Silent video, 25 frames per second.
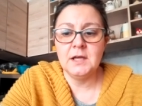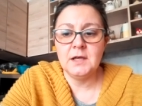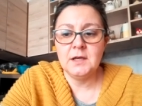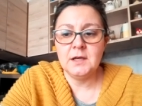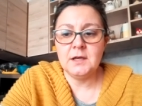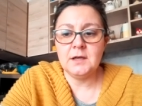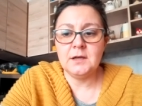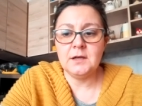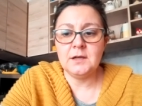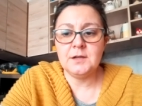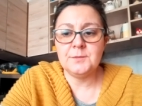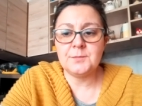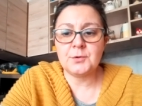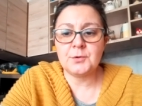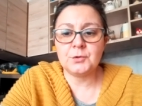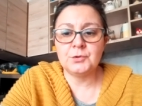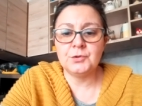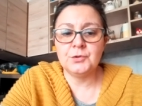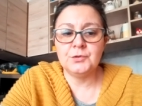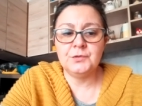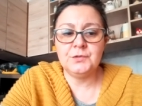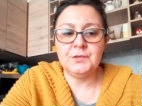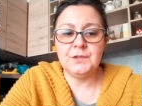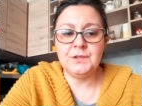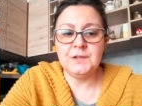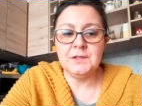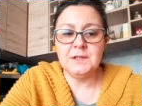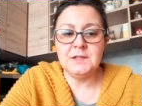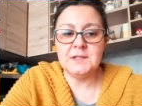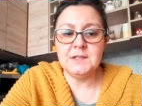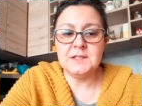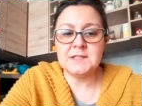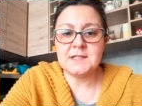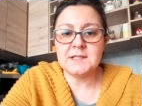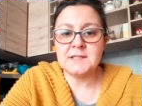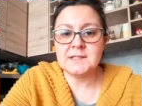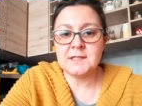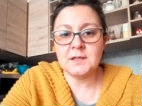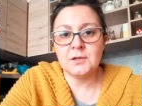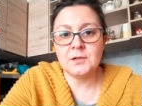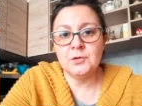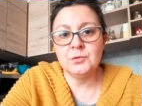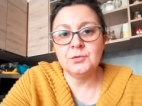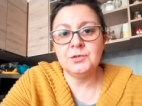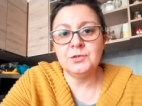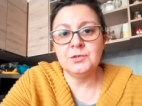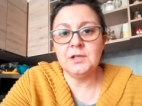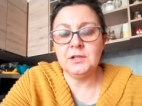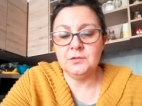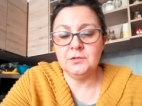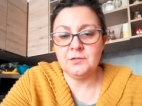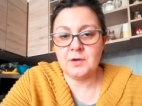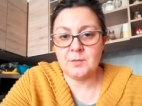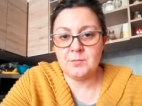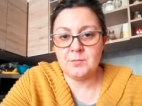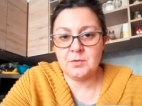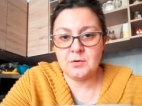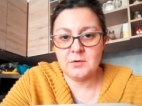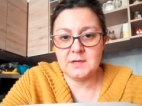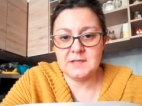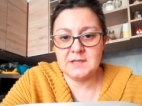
eh, i prodotti senza glutine dovrebbero